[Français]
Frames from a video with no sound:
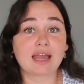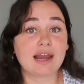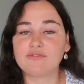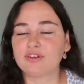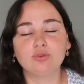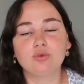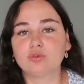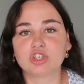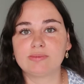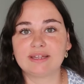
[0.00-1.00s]
à la fin du
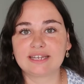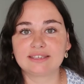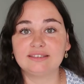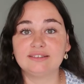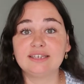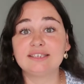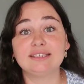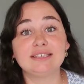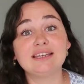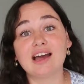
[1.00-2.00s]
congé maternité
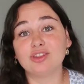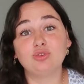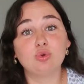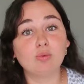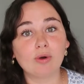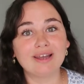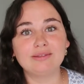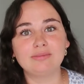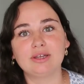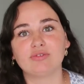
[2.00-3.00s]
qui est à 2 mois et
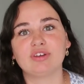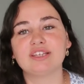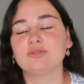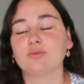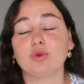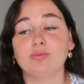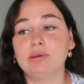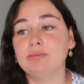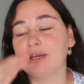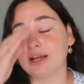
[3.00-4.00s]
demi en fait donc le
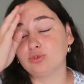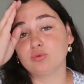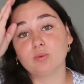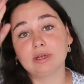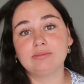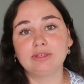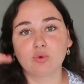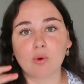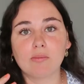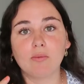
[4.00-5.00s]
bébé à 2 mois et demi,
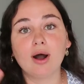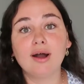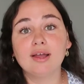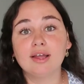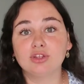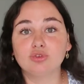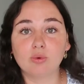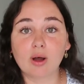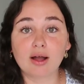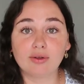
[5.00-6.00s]
3 mois
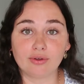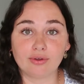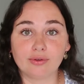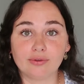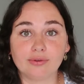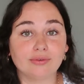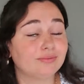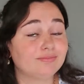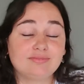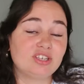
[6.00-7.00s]
doit
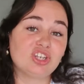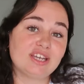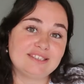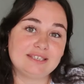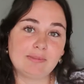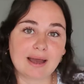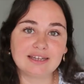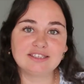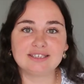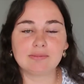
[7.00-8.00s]
déjà être
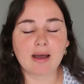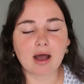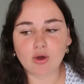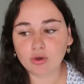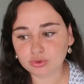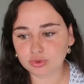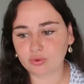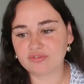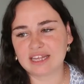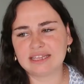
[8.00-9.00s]
séparé de ses parents je
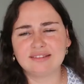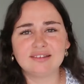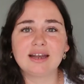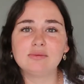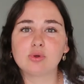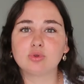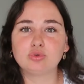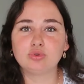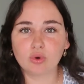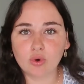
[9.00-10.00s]
trouve ça tellement
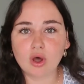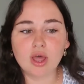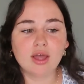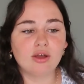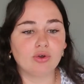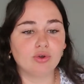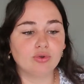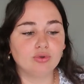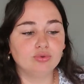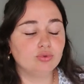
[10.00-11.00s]
tôt
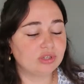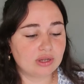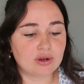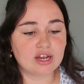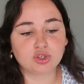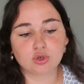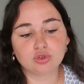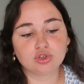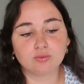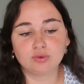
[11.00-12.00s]
euh, nous on a eu la
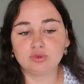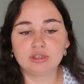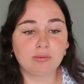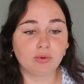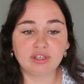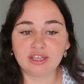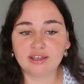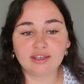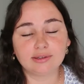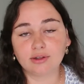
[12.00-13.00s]
chance, je me suis
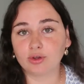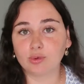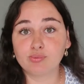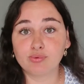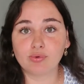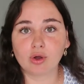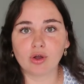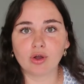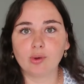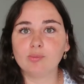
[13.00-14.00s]
débrouillée euh, pour,
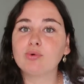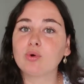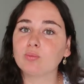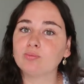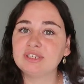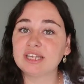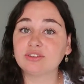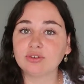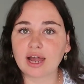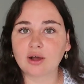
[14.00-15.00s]
euh, pour qu'on puisse
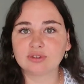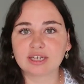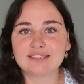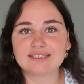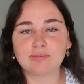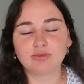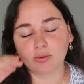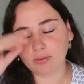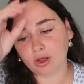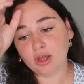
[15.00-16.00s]
attendre la rentrée de
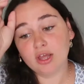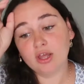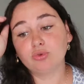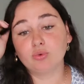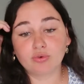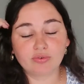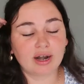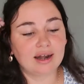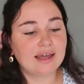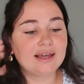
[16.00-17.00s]
septembre. Donc
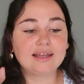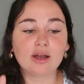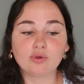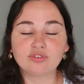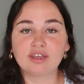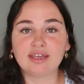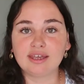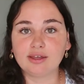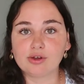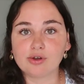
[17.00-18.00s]
voilà, là elle est
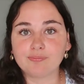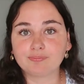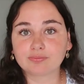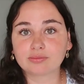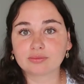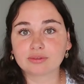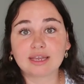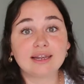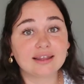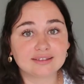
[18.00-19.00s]
rentrée
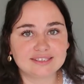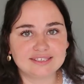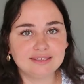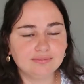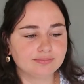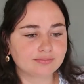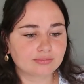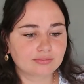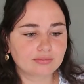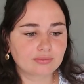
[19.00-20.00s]
lundi
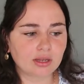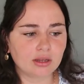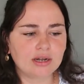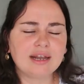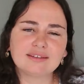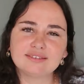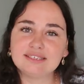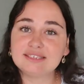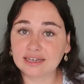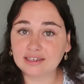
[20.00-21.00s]
lundi
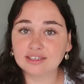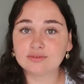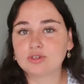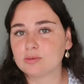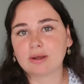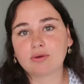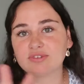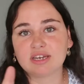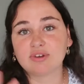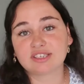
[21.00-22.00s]
5, je sais pas quand
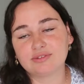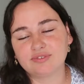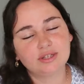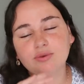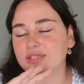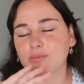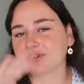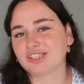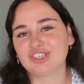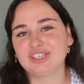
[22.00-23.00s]
vous allez voir cette vidéo, c'est
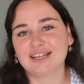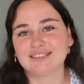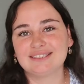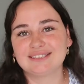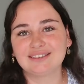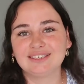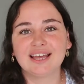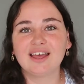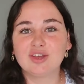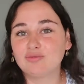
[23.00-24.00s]
pour ça que je dis lundi 5,
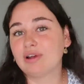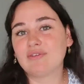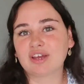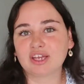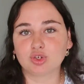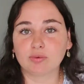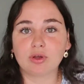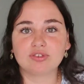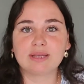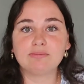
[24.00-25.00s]
vous la verrez
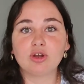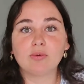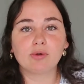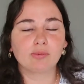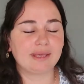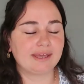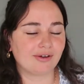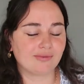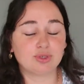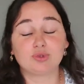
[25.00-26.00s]
sûrement en septembre
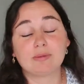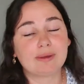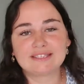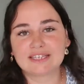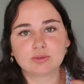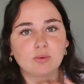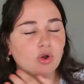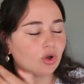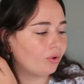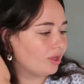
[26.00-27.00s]
euh, mais, je sais pas exactement
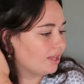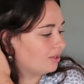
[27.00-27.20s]
quand.